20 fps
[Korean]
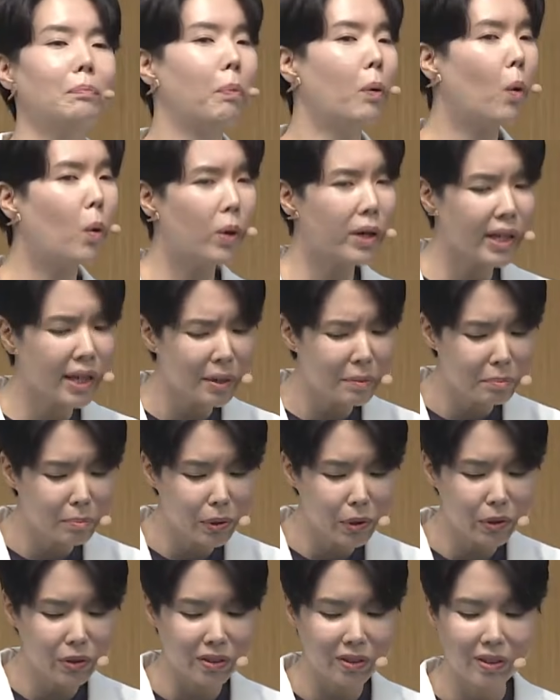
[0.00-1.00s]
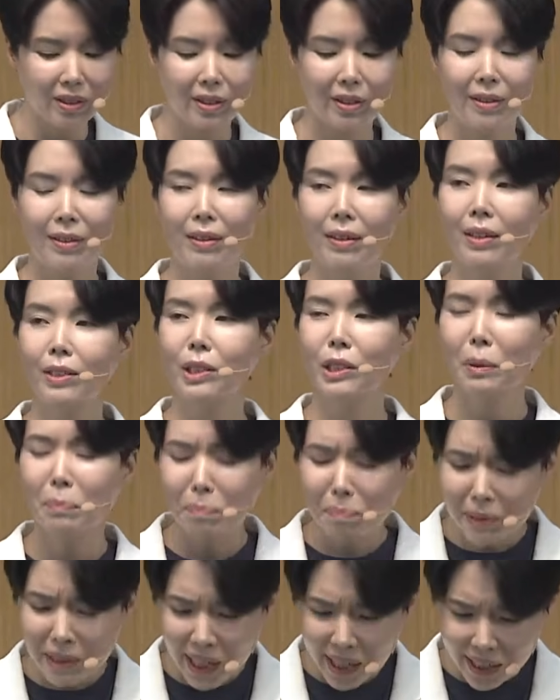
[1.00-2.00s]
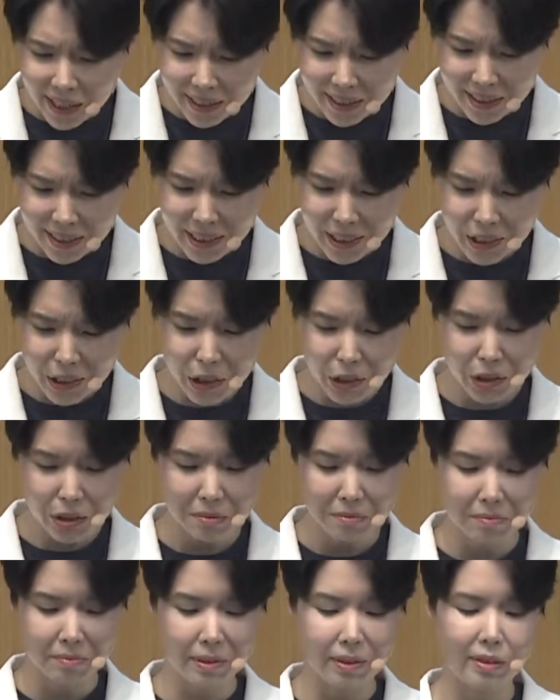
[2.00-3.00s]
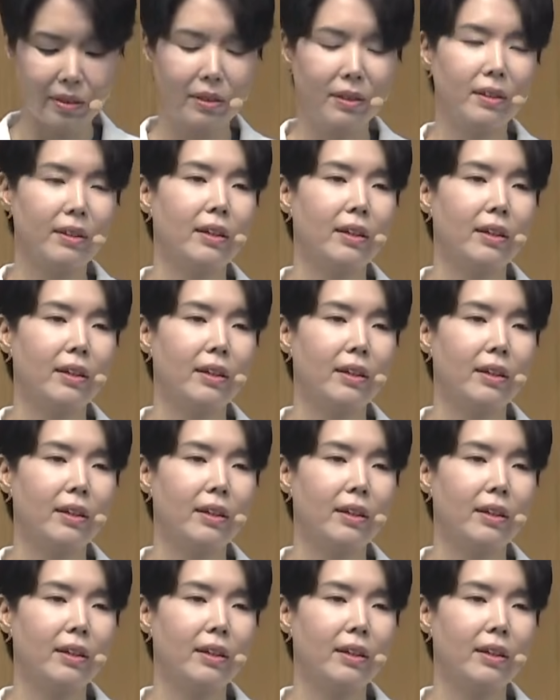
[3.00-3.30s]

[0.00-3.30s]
포기한 분, 십자가를 잊으신 분,